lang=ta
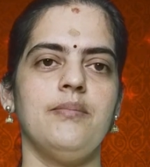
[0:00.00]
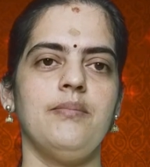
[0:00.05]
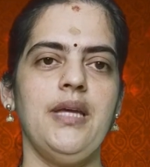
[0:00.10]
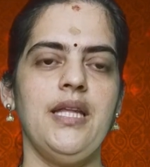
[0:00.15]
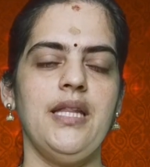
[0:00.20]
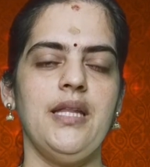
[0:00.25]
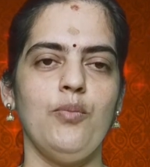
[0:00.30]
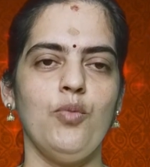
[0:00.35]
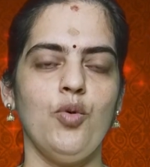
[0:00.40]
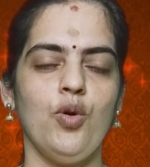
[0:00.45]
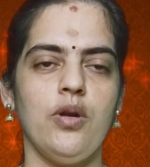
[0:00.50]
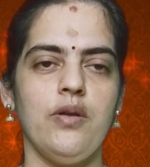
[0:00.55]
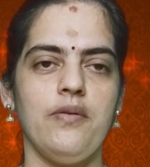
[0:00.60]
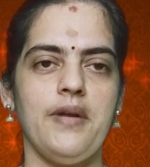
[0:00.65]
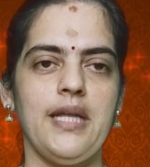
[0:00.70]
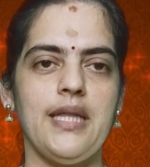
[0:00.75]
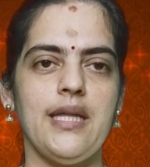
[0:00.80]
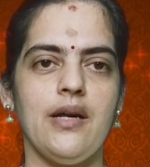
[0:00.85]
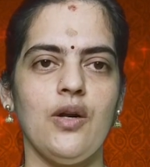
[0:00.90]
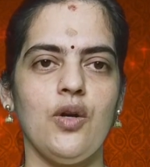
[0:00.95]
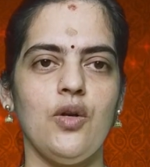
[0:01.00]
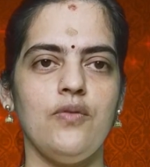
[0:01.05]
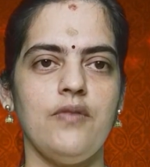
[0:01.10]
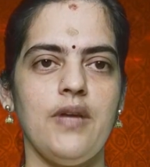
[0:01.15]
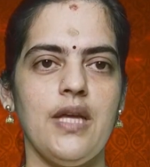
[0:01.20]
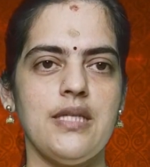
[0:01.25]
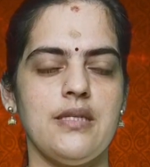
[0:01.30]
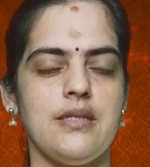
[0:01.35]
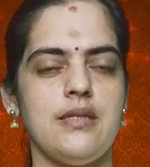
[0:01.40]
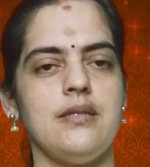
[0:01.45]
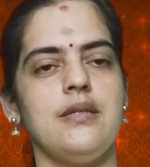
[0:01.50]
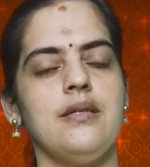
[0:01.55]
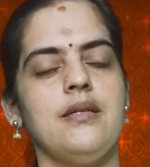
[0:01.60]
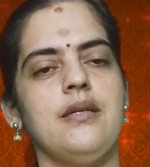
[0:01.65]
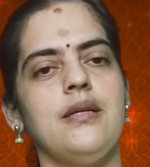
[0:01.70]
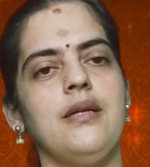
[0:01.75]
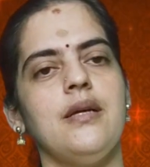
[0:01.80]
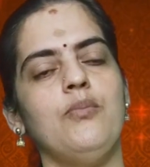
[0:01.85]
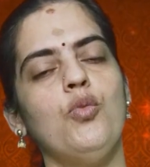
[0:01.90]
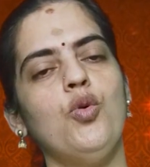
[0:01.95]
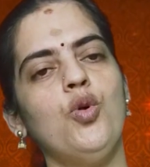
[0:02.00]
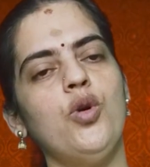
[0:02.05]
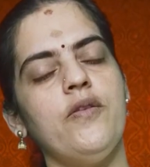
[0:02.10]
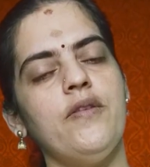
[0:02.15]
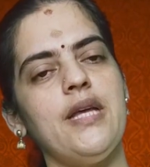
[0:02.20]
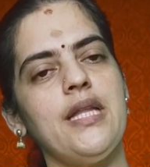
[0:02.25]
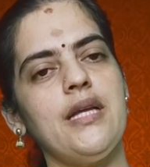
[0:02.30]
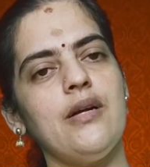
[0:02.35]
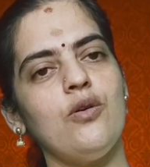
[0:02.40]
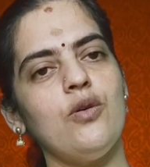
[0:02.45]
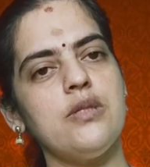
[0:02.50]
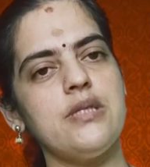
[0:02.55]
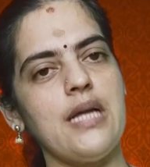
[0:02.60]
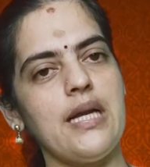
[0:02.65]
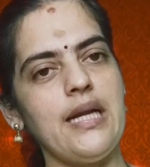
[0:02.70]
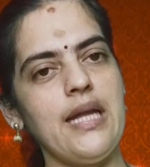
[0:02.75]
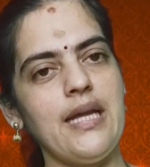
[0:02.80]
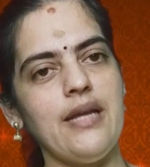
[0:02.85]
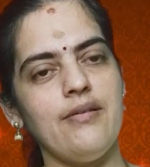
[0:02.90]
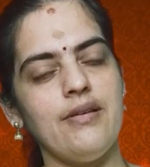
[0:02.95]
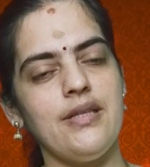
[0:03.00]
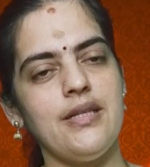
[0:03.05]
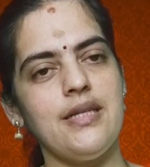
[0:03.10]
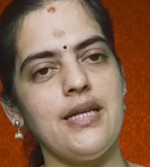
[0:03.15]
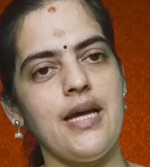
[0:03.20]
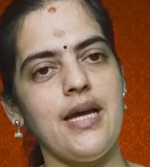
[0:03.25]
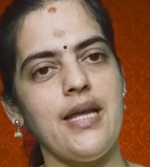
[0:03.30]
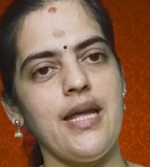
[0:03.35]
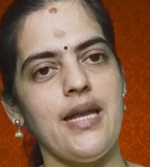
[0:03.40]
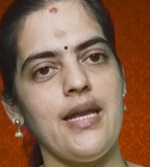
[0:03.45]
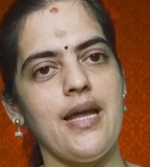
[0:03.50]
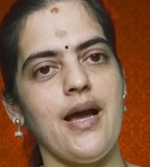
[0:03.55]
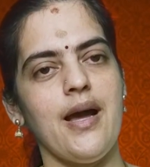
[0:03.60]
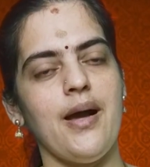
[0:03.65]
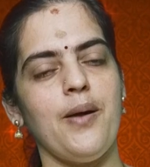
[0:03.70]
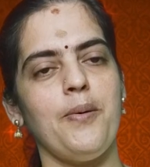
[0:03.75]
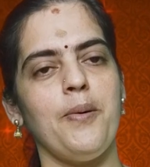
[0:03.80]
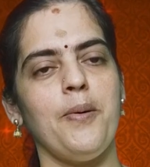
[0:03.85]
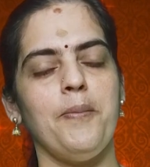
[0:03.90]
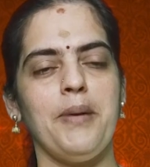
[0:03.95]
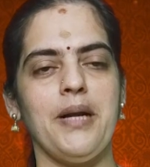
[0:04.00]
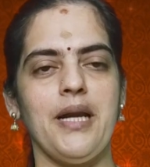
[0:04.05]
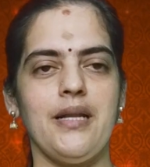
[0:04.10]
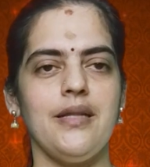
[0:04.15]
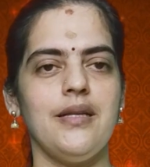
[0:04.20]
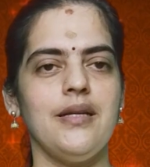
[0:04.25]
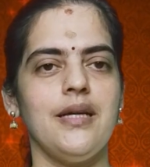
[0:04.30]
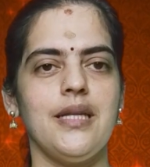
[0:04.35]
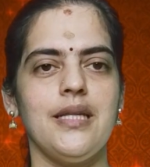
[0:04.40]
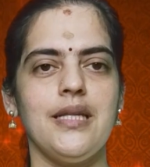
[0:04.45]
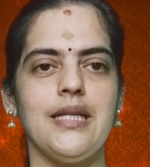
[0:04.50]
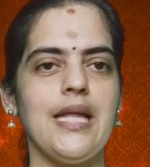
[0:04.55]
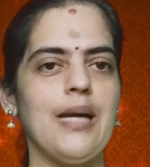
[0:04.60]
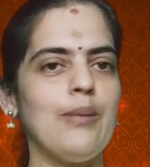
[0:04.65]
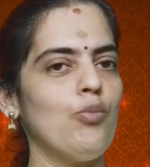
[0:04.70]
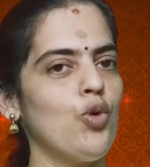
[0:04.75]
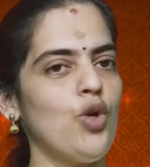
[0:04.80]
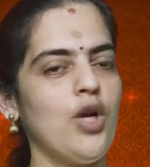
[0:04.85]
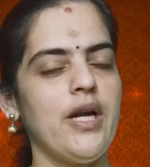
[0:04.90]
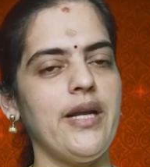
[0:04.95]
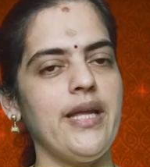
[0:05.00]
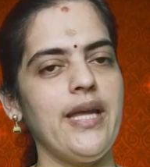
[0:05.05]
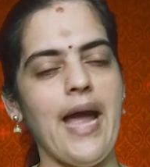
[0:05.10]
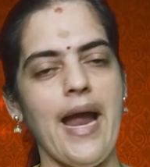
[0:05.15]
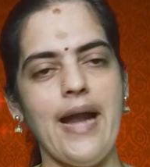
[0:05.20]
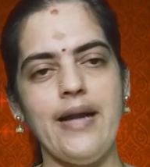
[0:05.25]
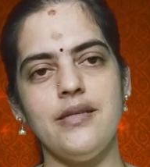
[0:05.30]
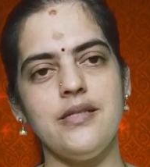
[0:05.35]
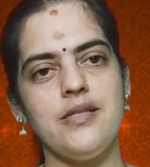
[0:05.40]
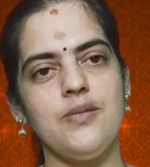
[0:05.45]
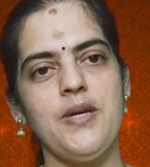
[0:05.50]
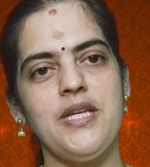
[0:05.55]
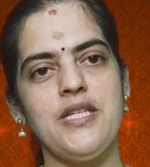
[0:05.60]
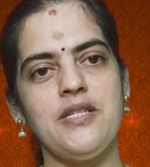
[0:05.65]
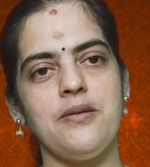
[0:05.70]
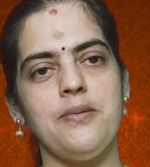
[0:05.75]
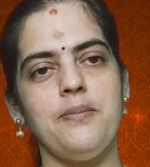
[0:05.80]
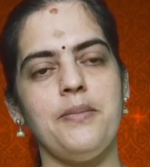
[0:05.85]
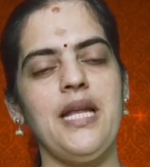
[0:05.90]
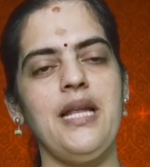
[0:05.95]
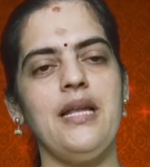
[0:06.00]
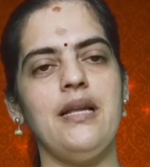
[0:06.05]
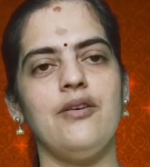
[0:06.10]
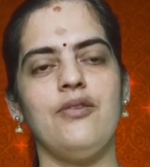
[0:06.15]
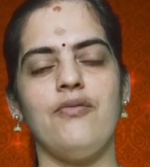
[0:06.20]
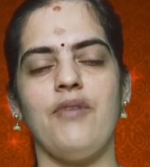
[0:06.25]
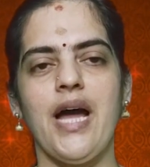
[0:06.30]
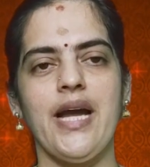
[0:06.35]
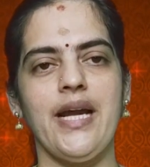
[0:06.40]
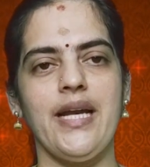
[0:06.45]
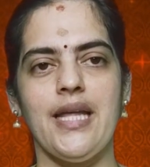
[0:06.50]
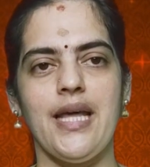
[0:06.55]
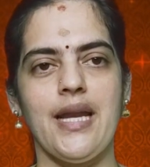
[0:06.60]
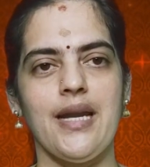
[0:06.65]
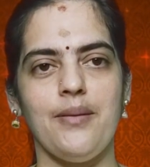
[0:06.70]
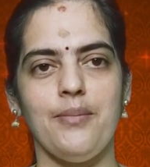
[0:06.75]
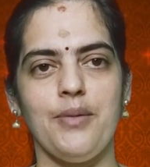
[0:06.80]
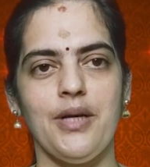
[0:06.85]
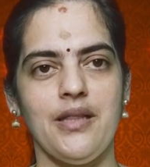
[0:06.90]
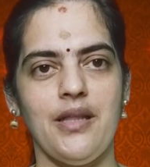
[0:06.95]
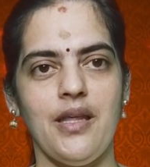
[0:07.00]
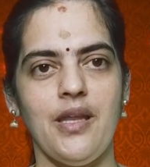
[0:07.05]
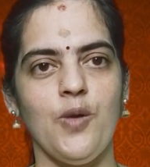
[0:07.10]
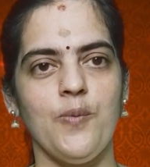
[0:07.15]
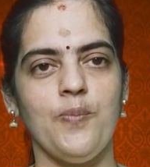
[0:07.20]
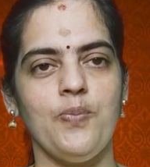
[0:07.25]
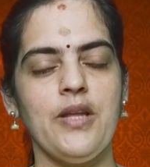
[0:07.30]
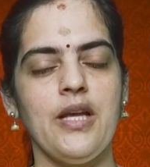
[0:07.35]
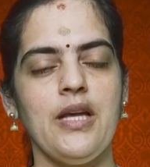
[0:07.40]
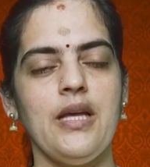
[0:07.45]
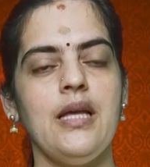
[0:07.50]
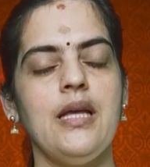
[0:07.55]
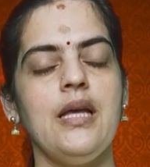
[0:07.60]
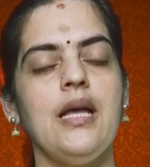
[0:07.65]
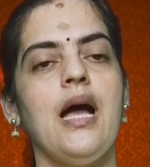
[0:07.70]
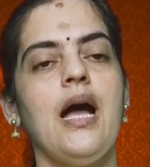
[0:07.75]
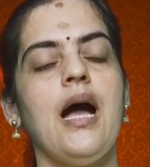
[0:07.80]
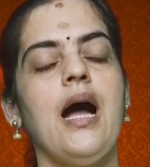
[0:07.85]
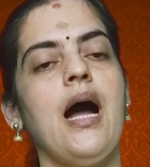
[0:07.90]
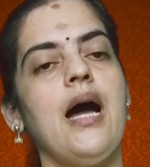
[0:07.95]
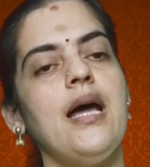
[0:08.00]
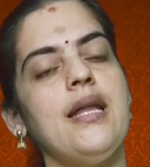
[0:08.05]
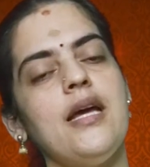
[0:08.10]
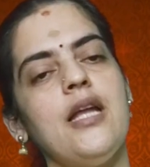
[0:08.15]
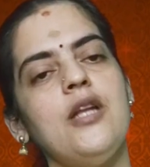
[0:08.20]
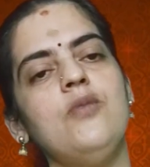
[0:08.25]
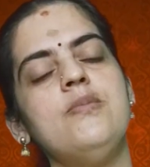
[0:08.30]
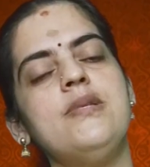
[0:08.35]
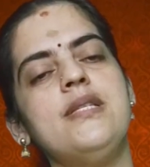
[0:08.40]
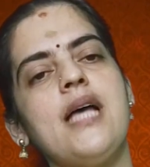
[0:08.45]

மீதி மூன்று வேதங்களும் வேஸ்ட் மூணு வேதங்களும் சண்டைக்கு வந்துட்டா என்ன பண்றதுங்கிறதுக்கு தான் முன்னாடியே ஆன்டிசிபேட்டரி பெயில் அவர் வாங்கிட்டார் நமக்கு தெரியும் ஆனாலும்